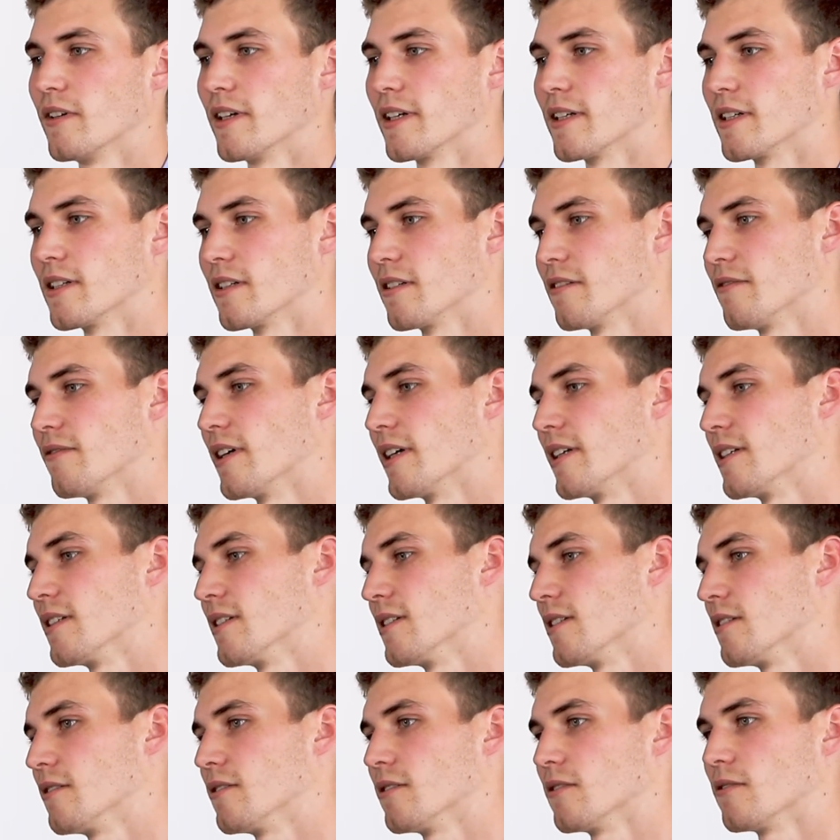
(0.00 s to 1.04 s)
Wer gerne
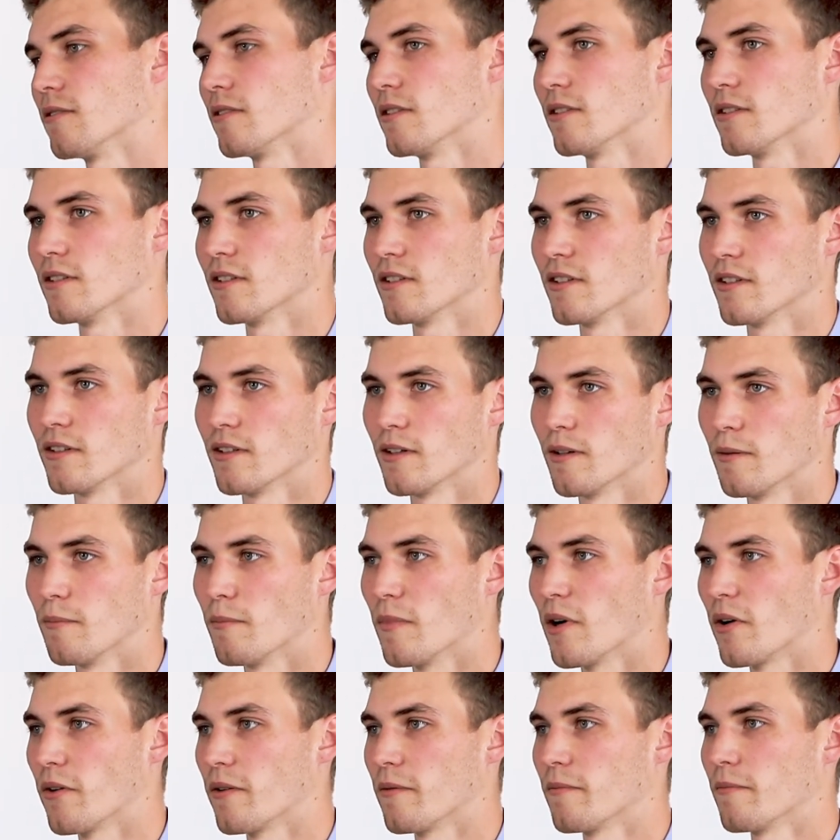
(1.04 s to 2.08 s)
wandert oder äh,
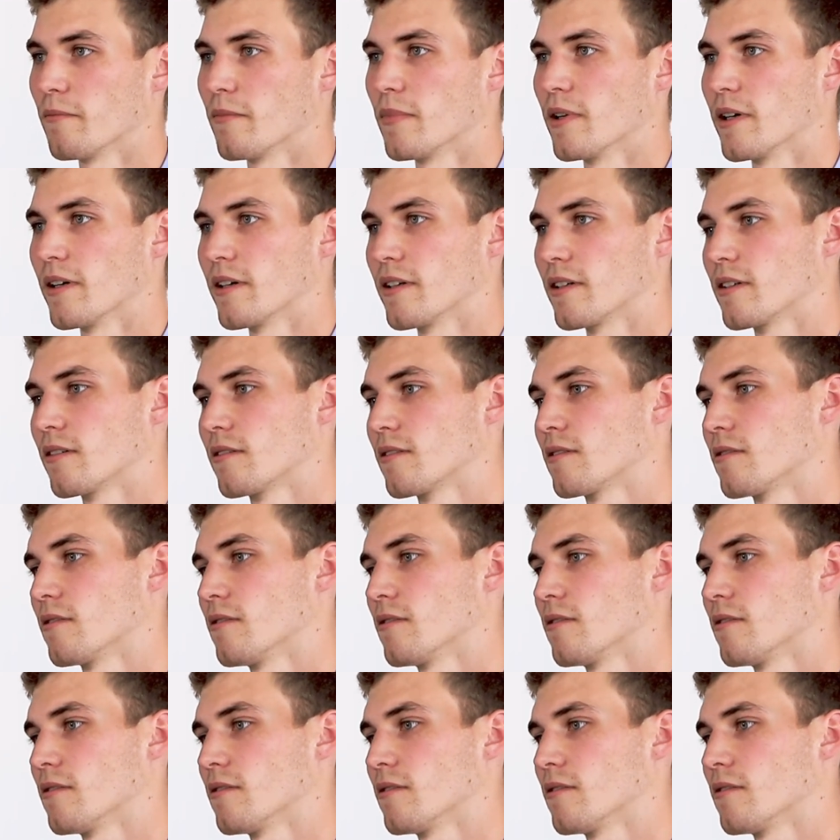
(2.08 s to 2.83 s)
Mountainbike